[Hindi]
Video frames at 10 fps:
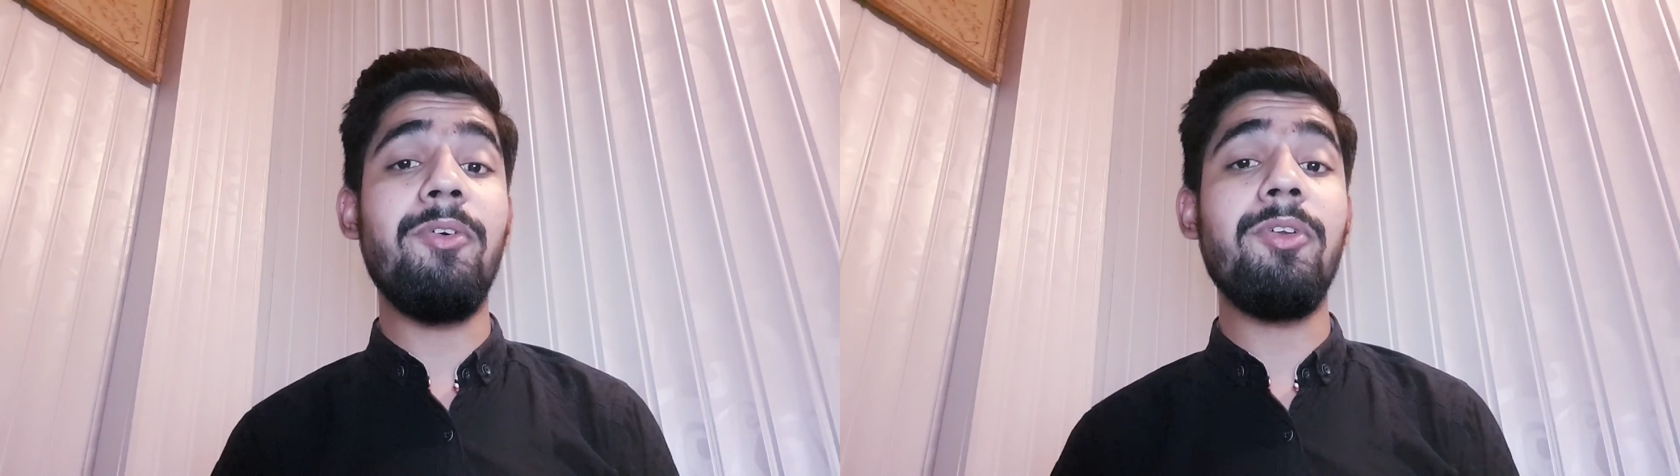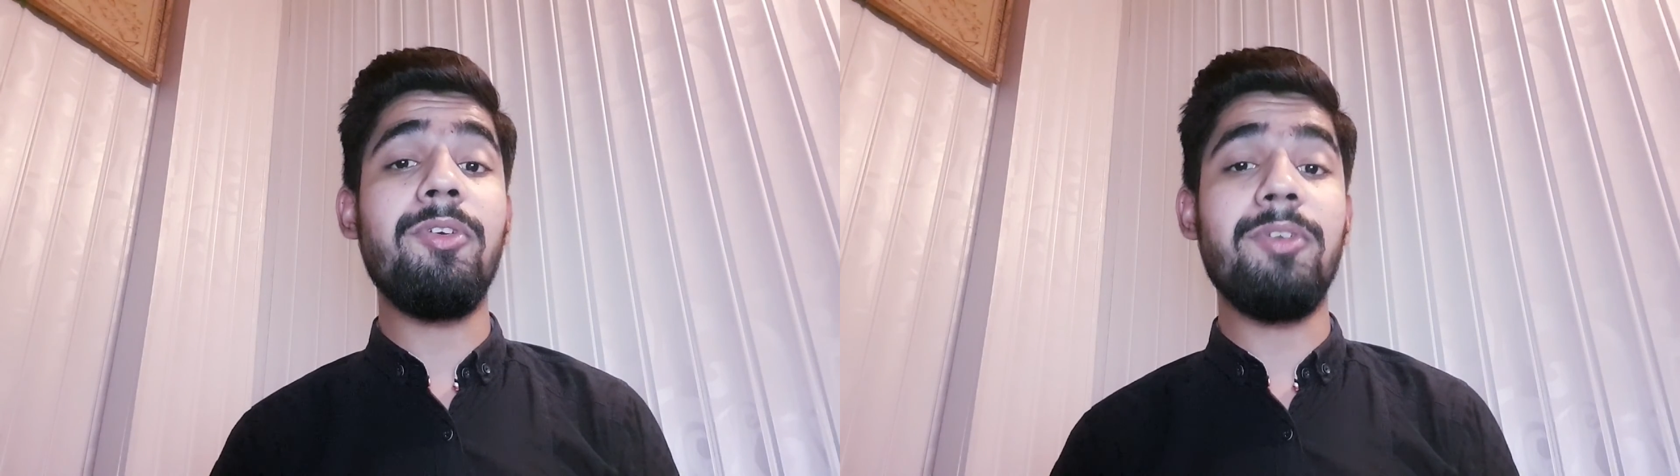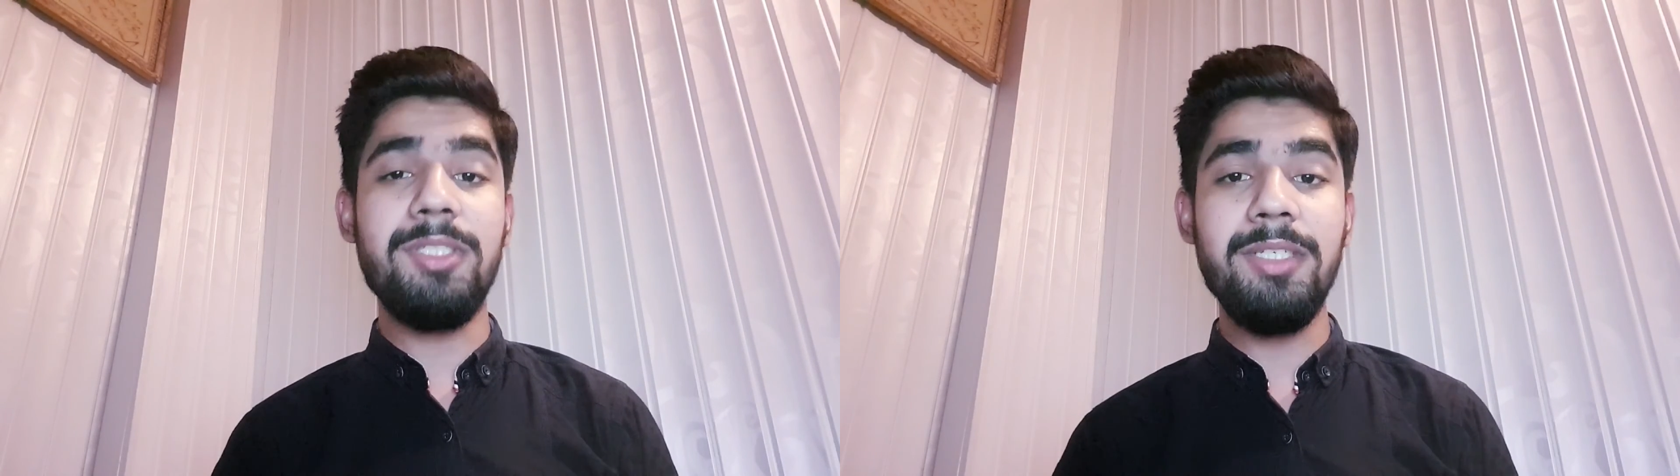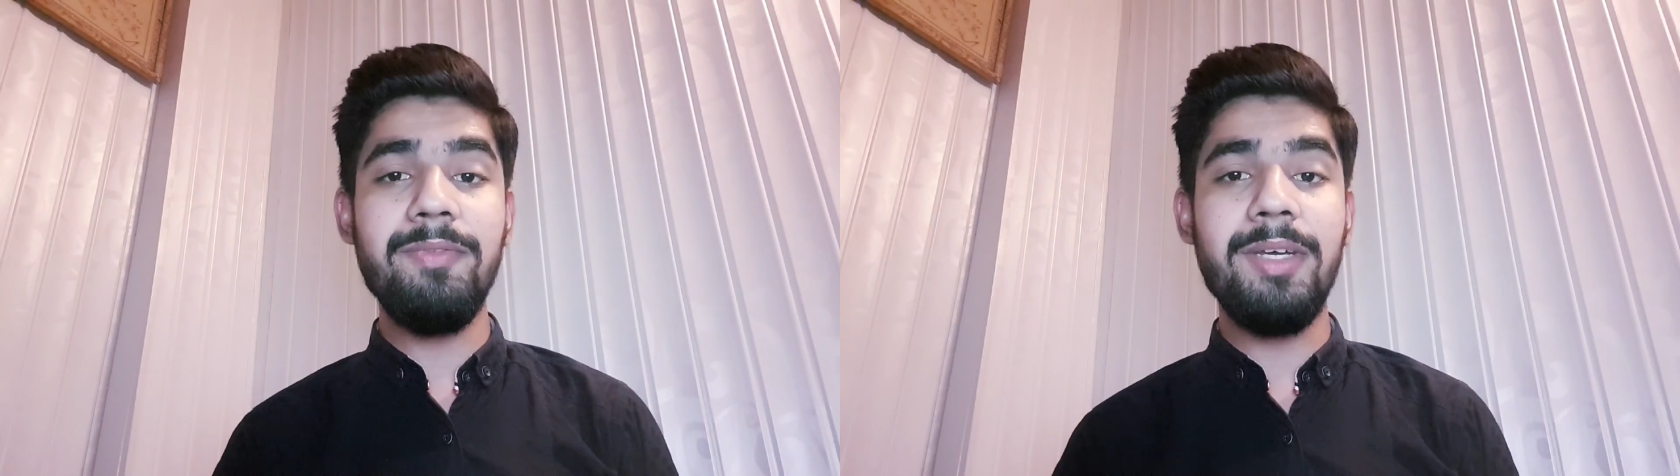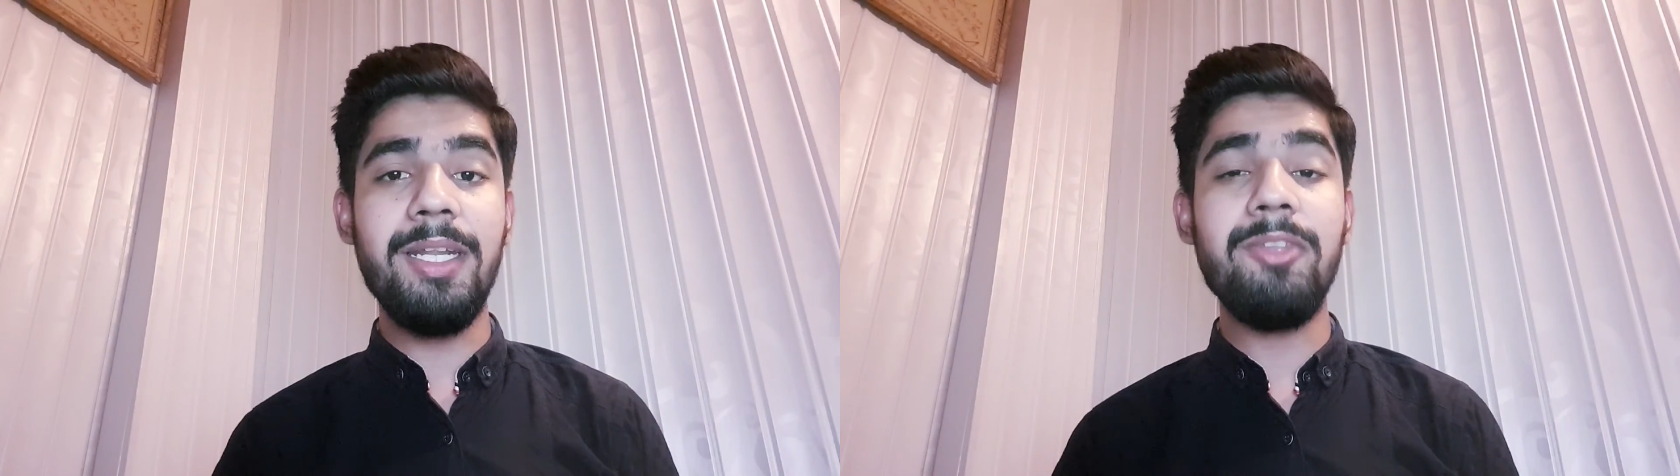गोल को अचीव
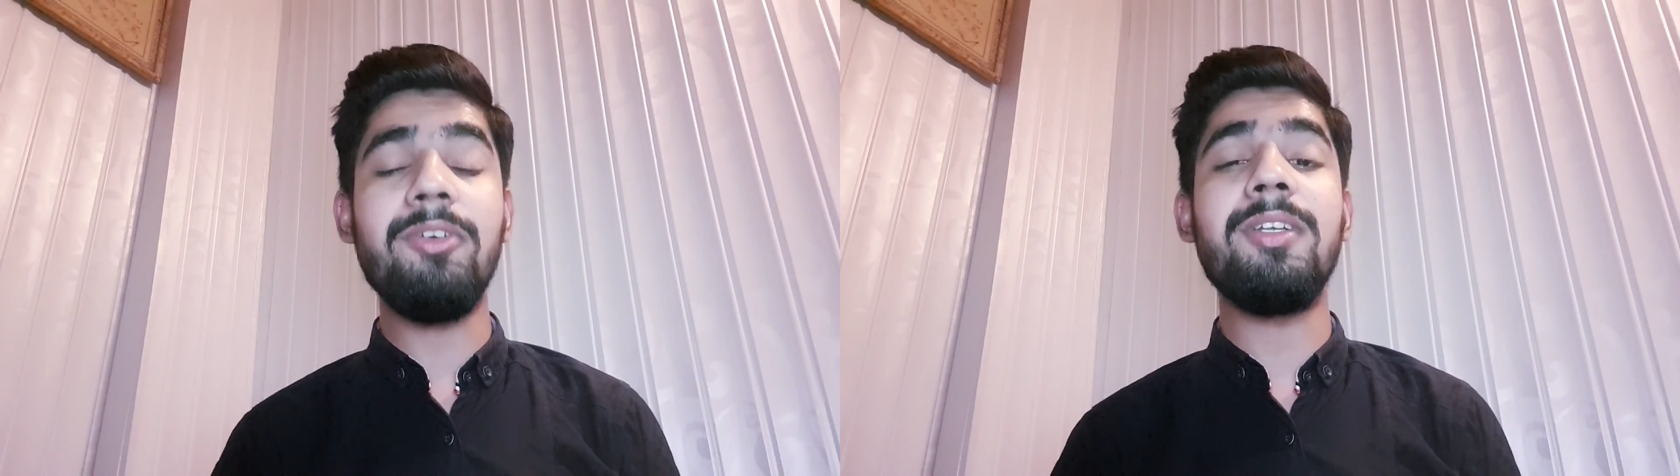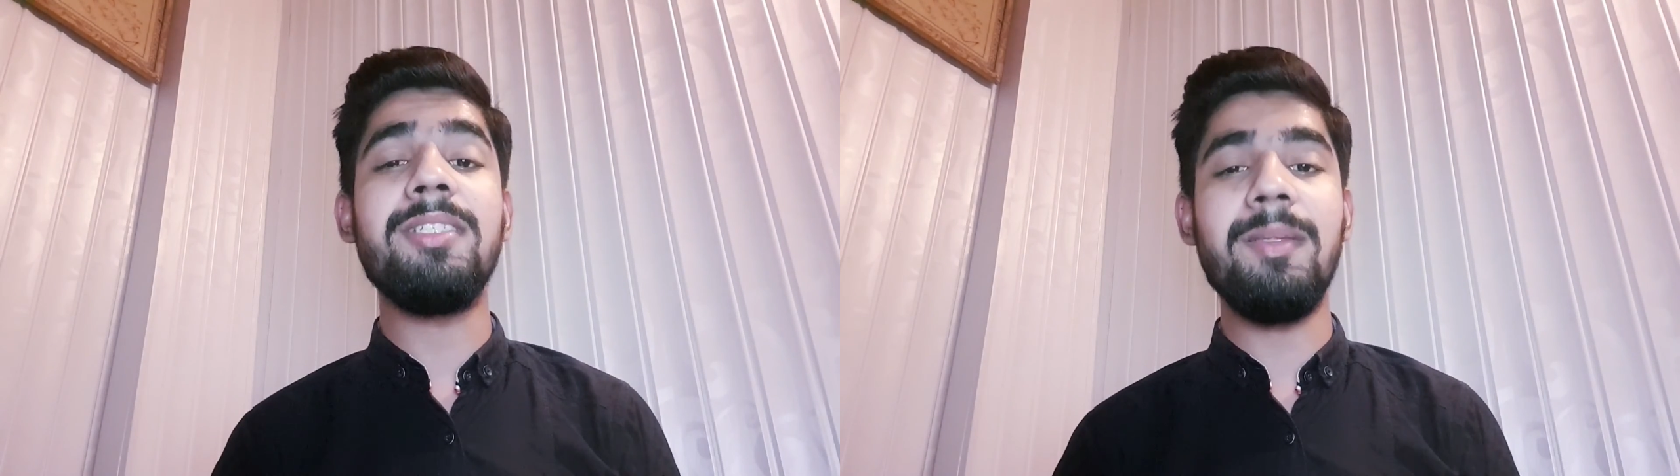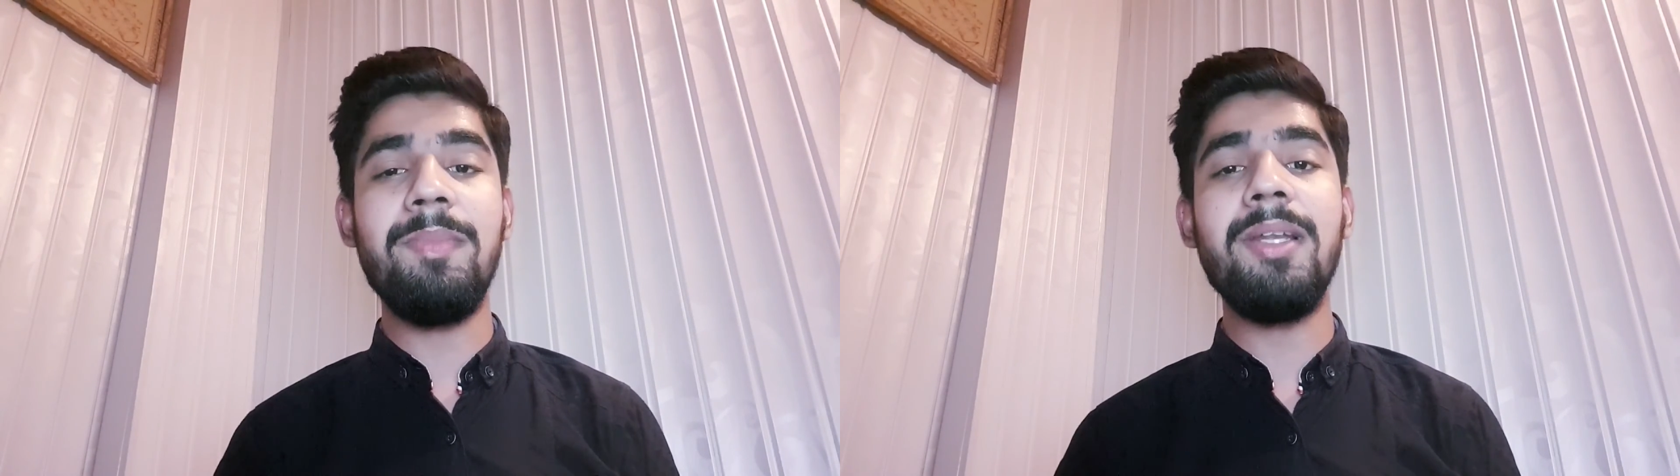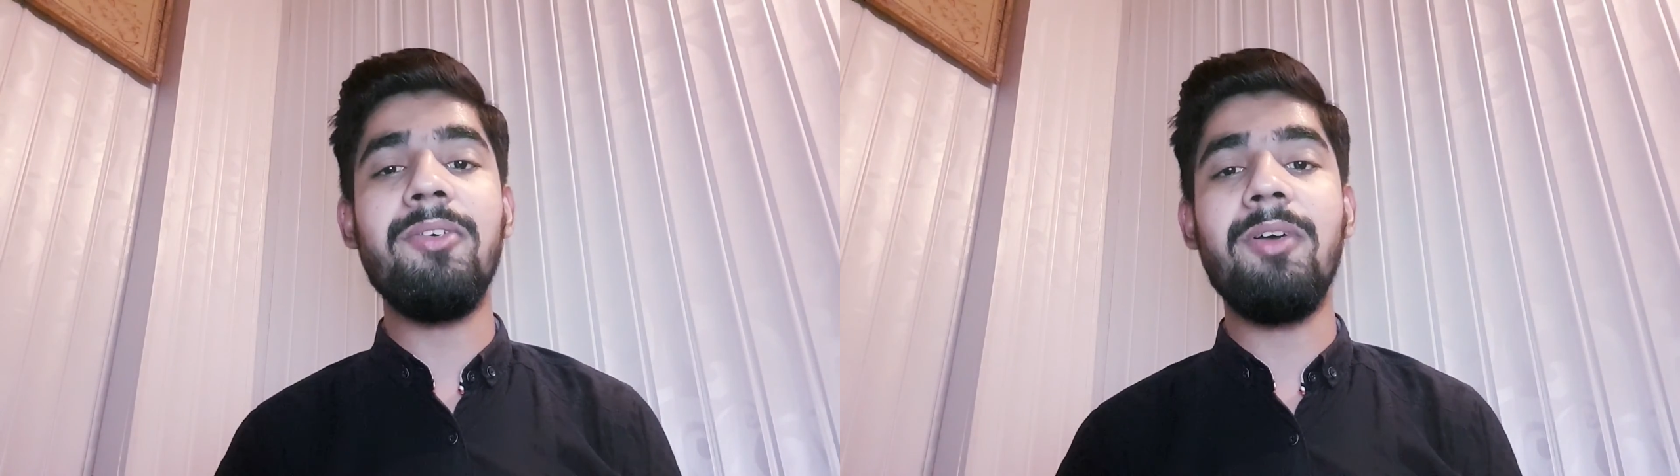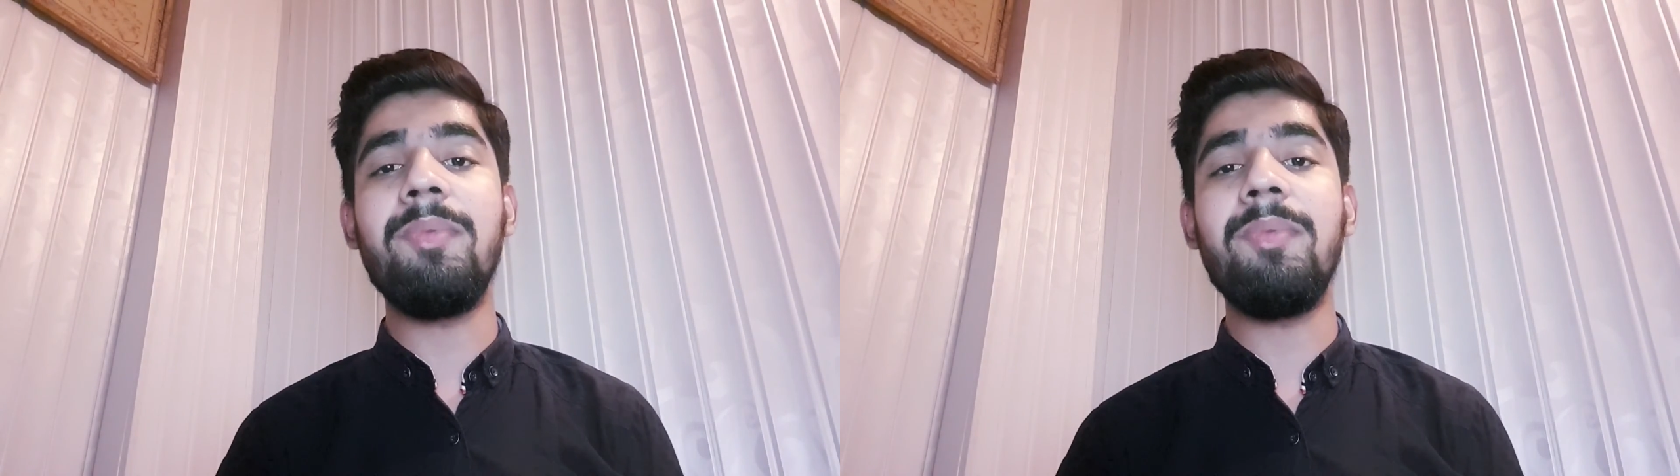करें तो डिसिप्लिन को